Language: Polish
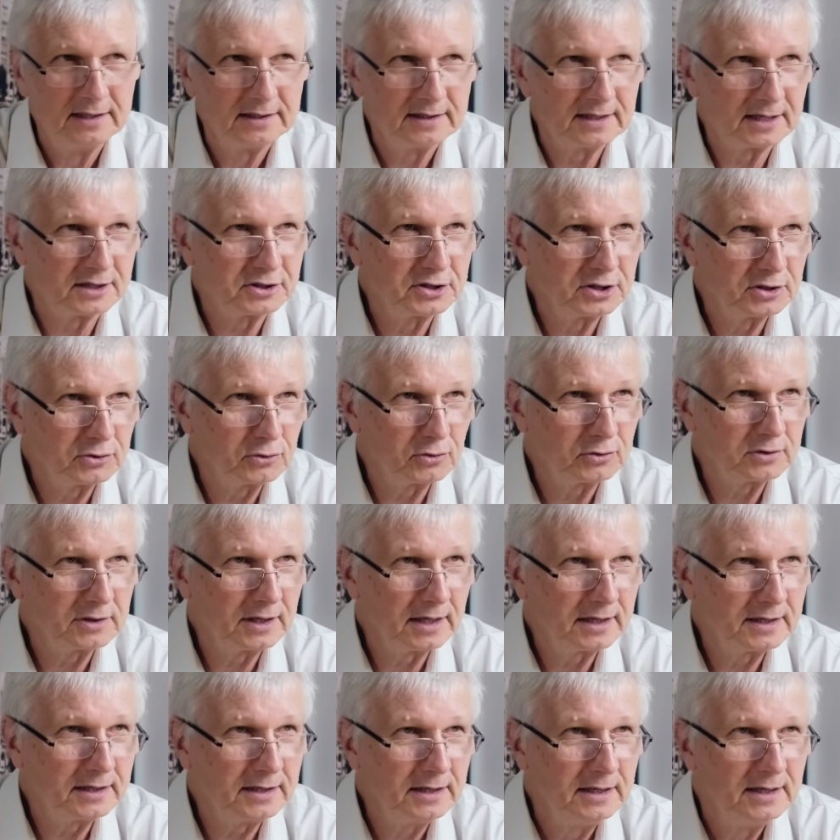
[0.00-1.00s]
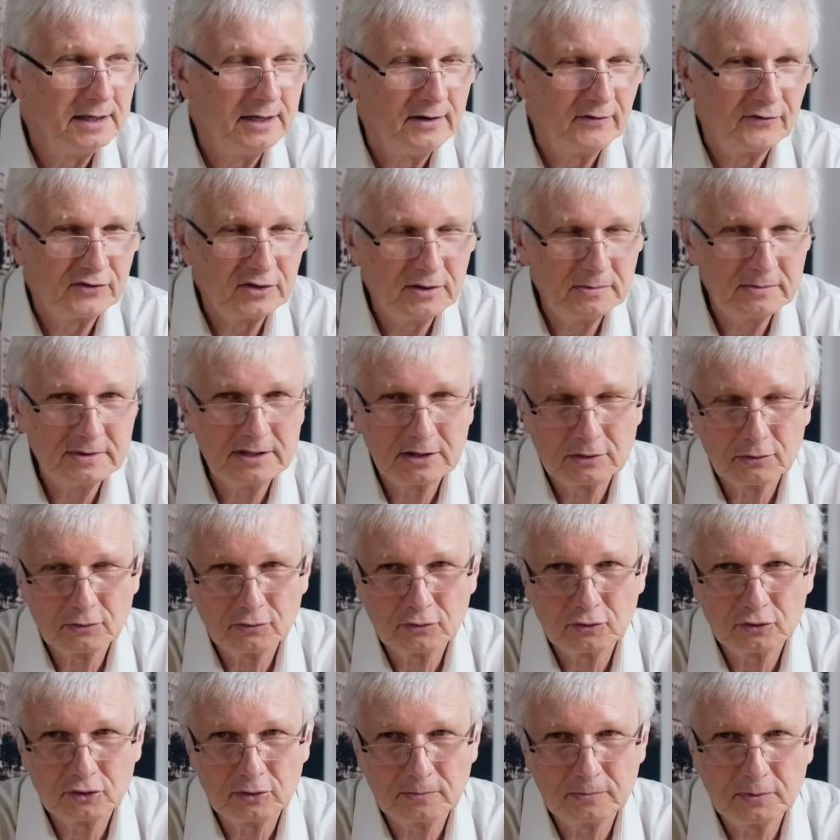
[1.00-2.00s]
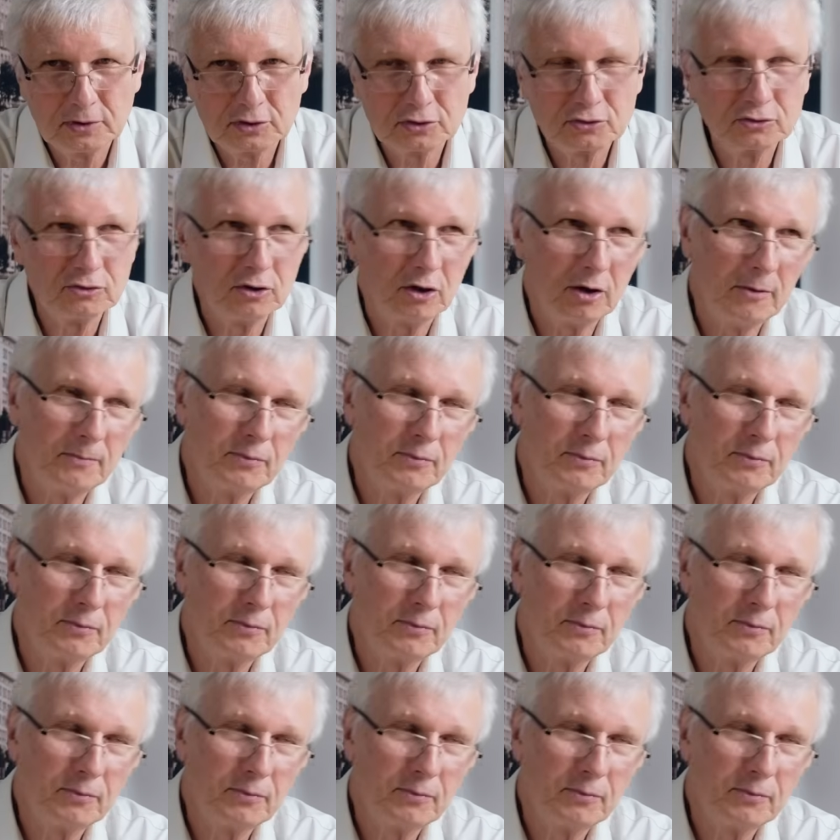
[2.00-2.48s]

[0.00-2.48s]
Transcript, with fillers: Także tutaj w tym kierunku to poszło.